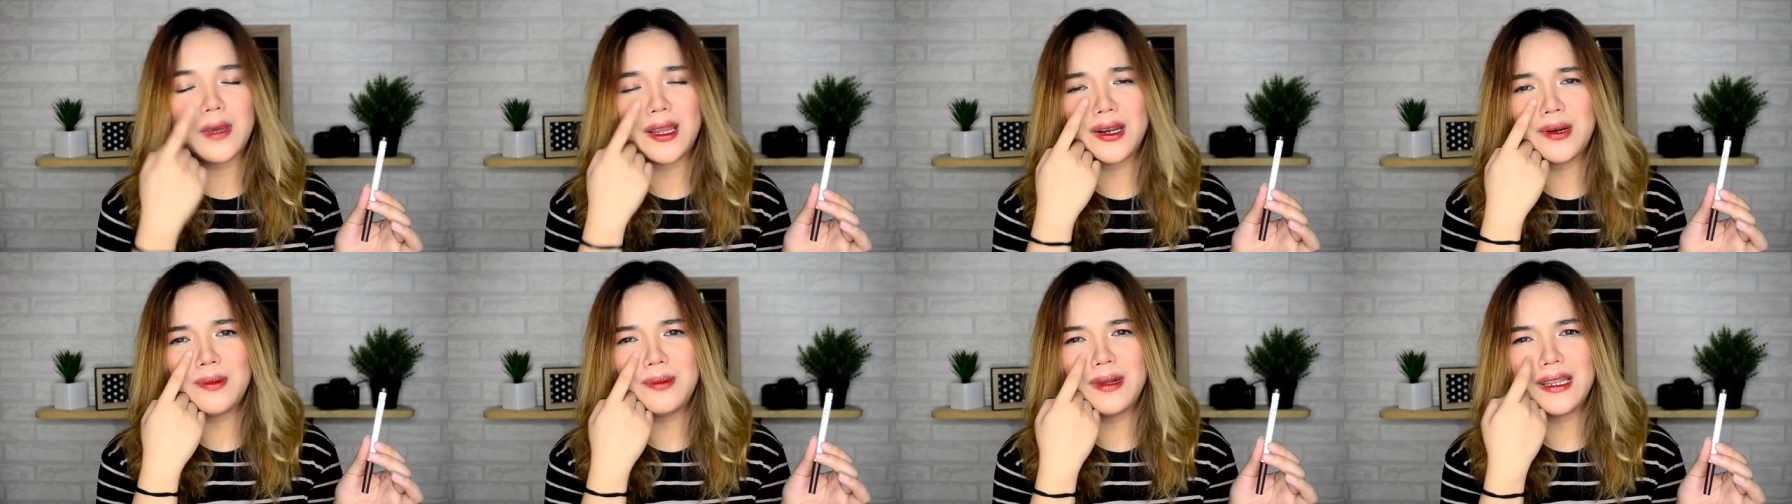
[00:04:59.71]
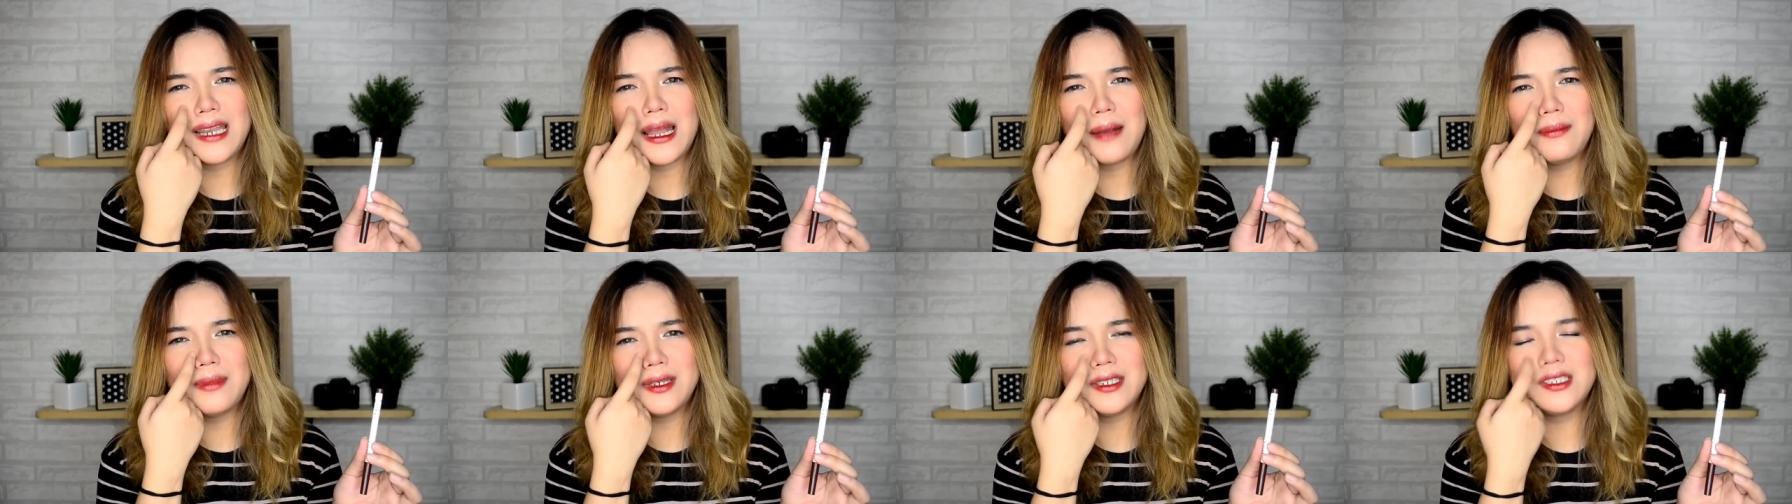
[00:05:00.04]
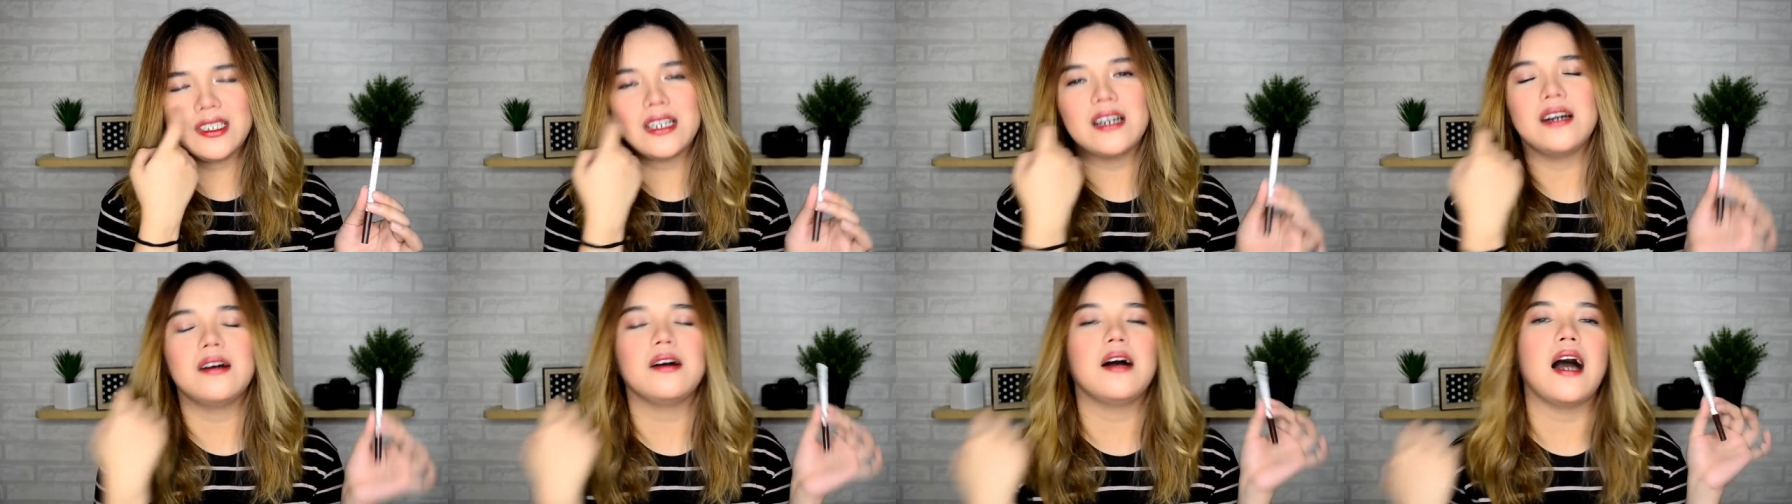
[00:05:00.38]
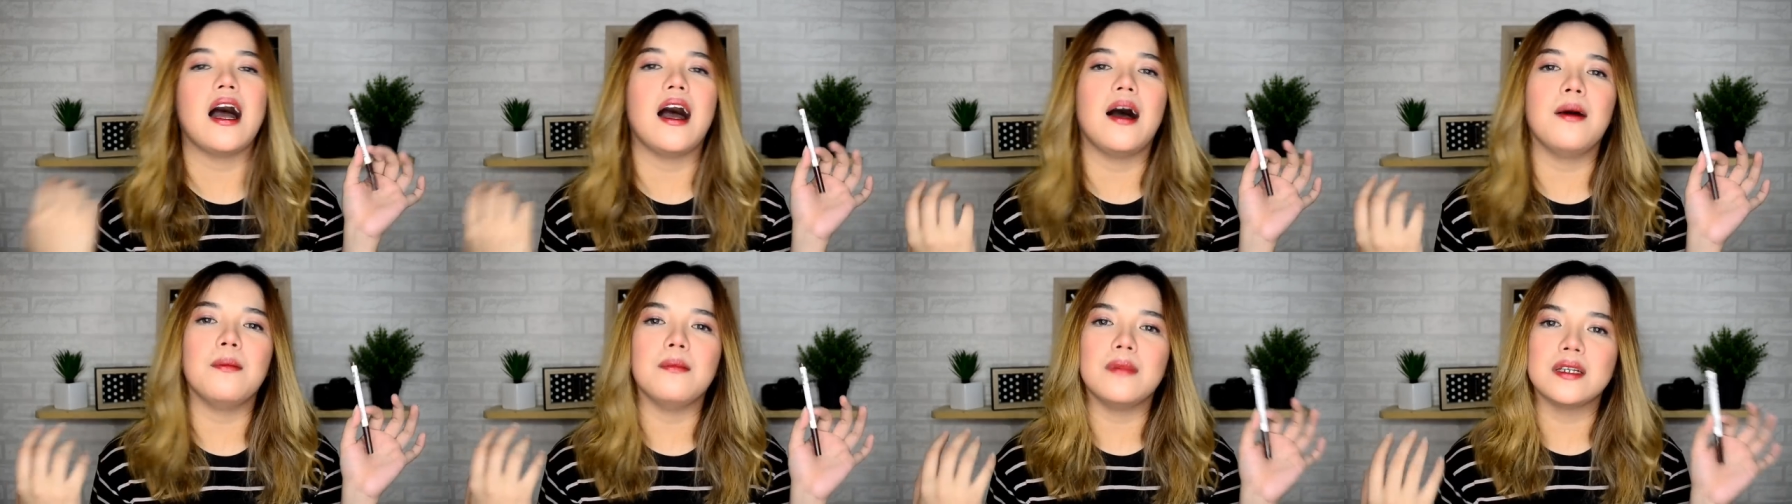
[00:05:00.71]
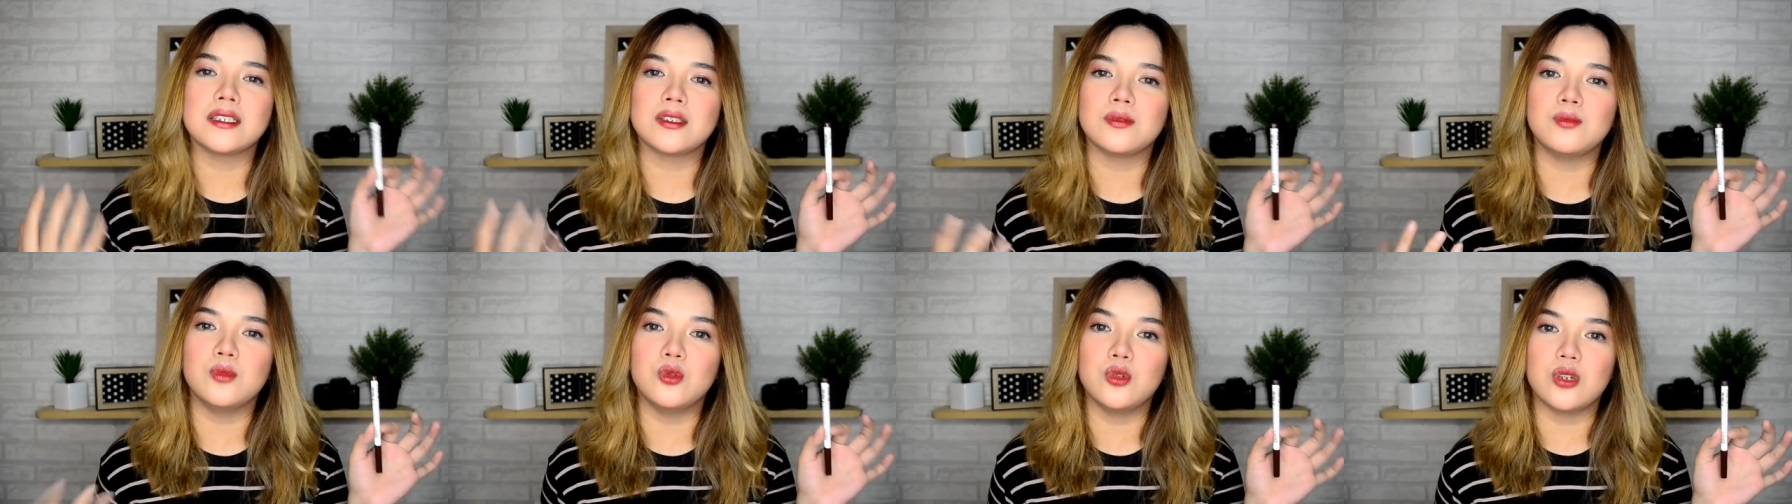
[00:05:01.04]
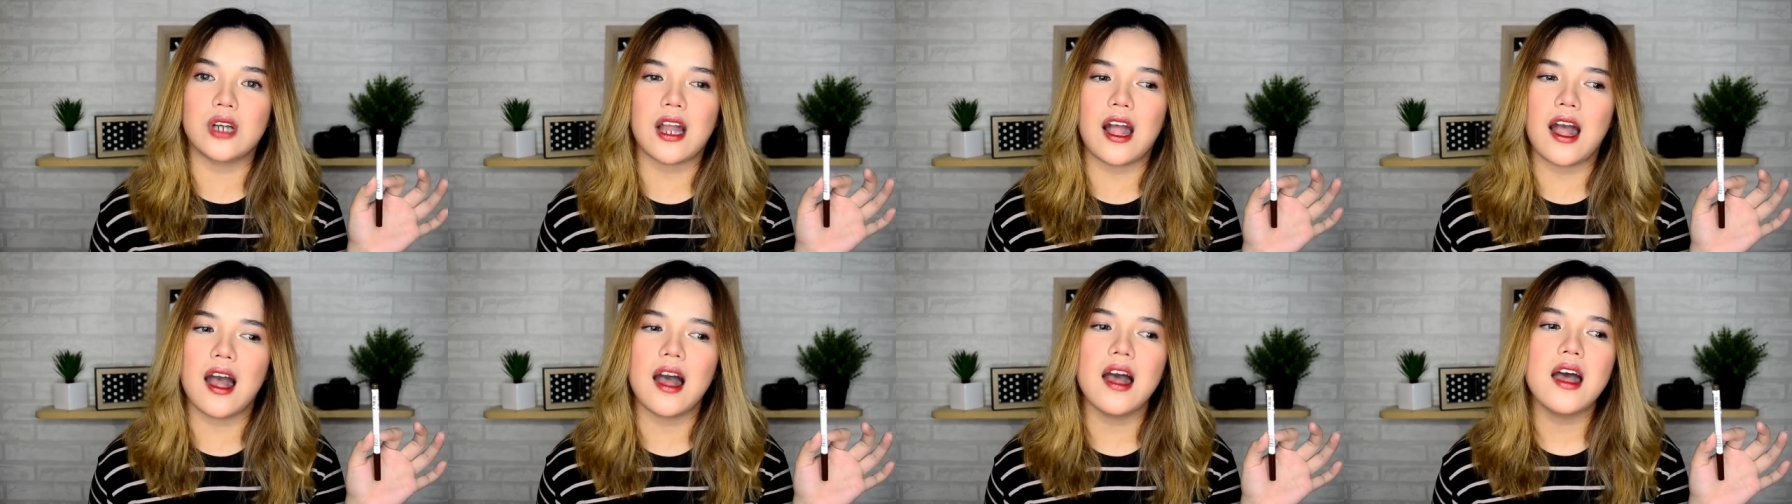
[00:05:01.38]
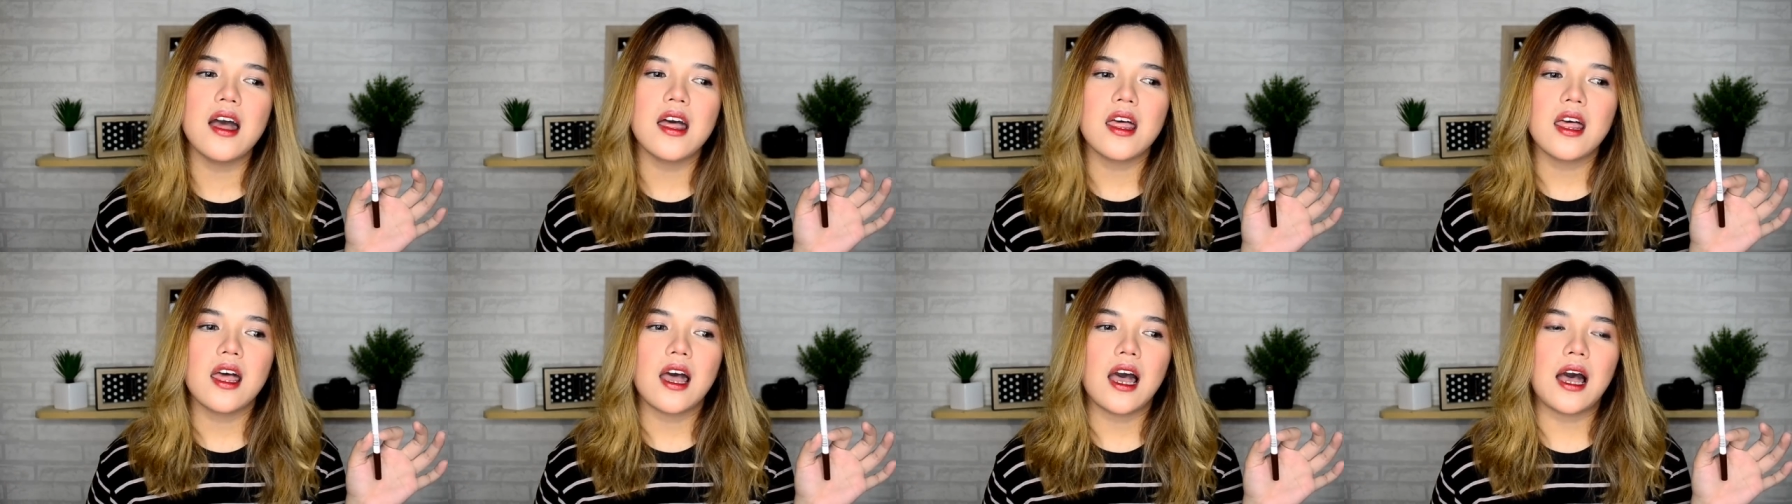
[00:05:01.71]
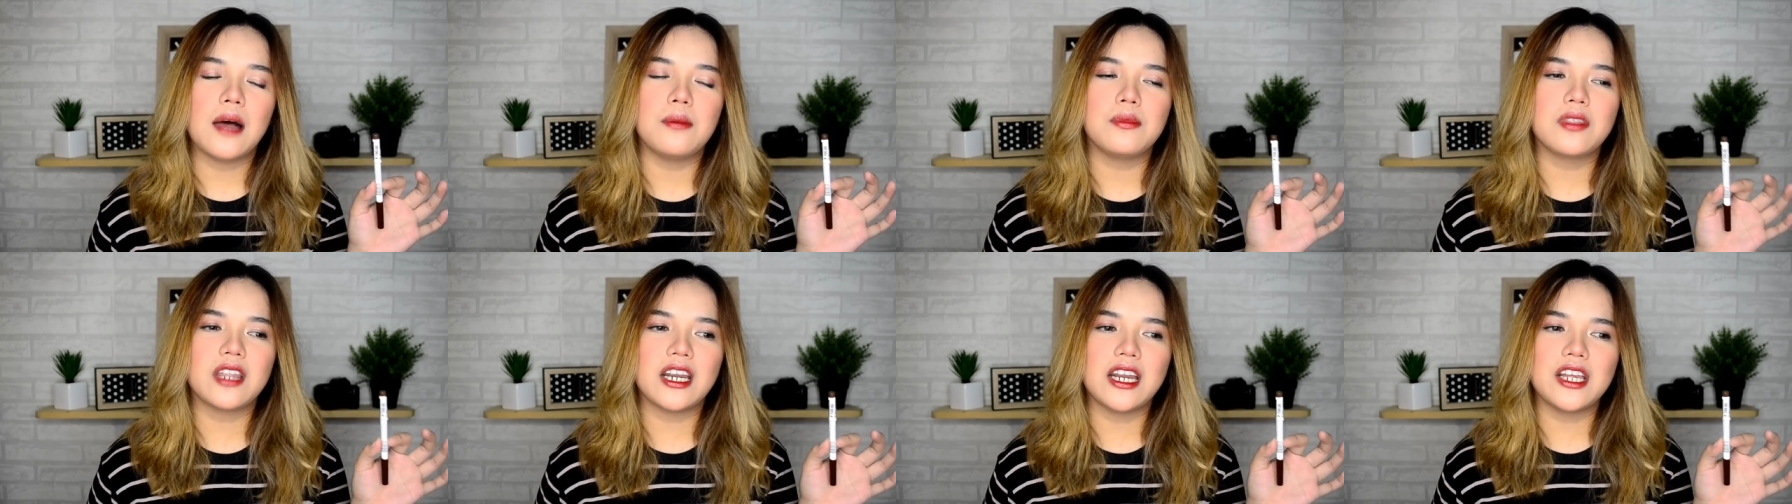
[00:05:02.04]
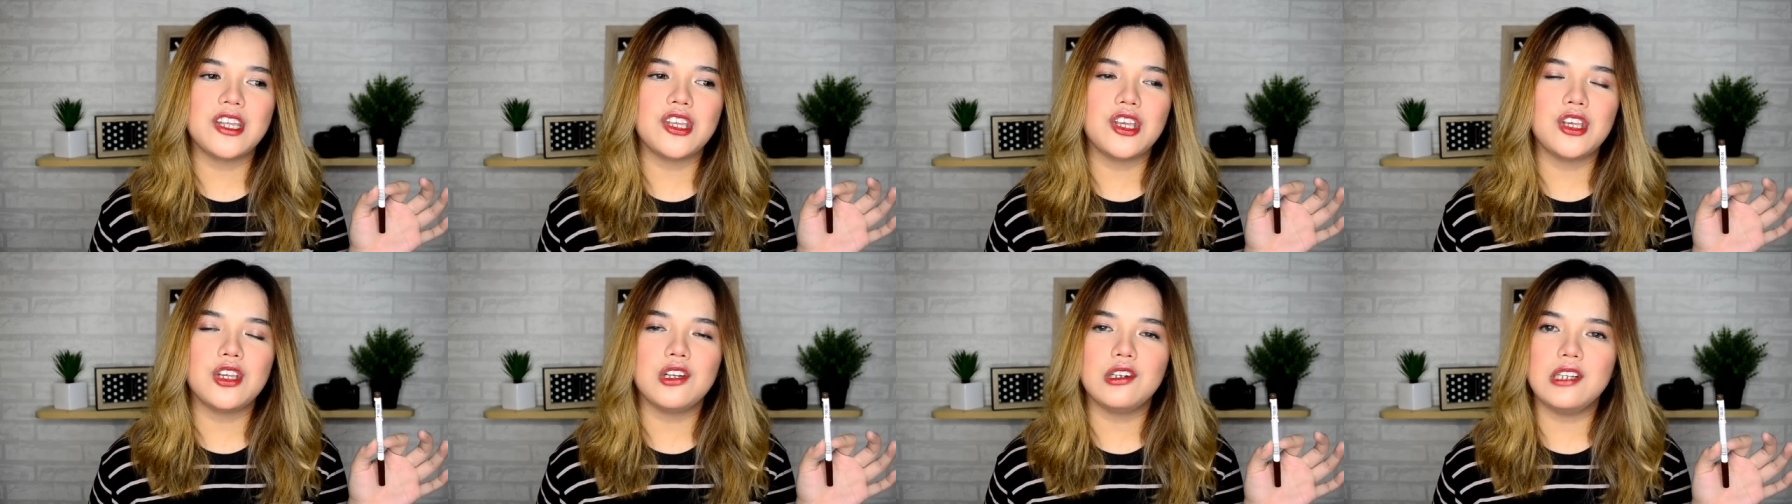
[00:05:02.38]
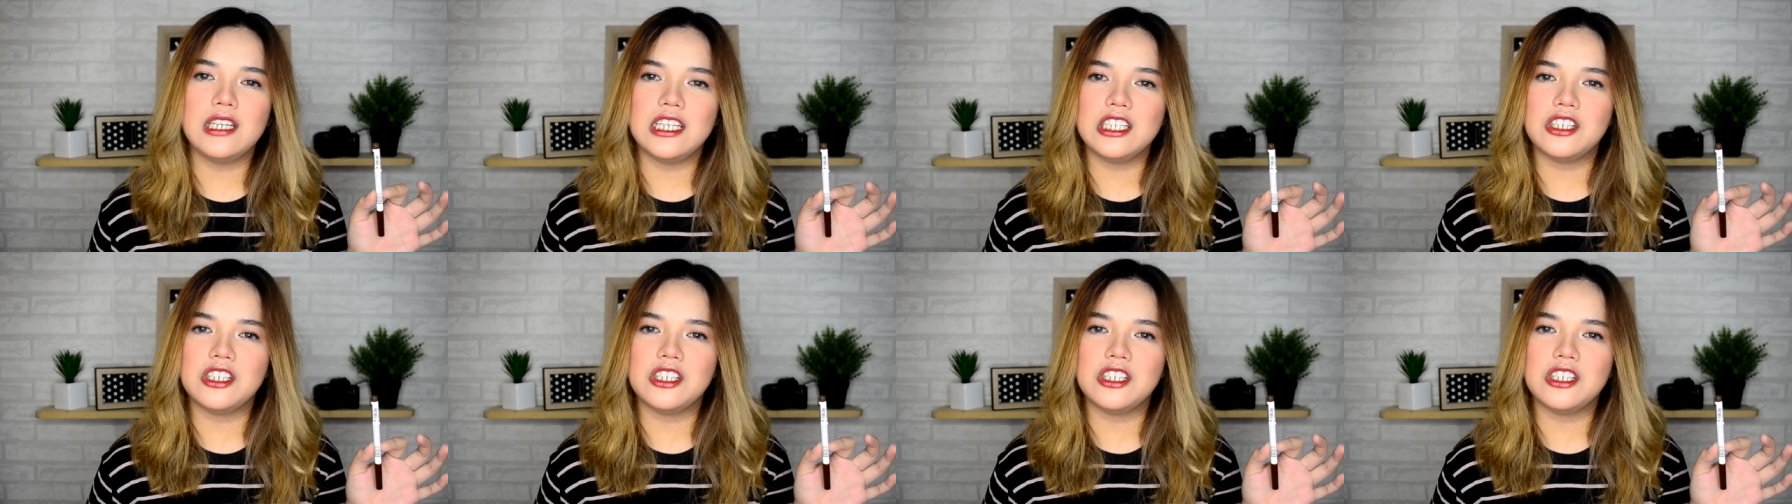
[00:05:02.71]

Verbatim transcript: pero marami dyang um, mas mura. Um, try nyo yung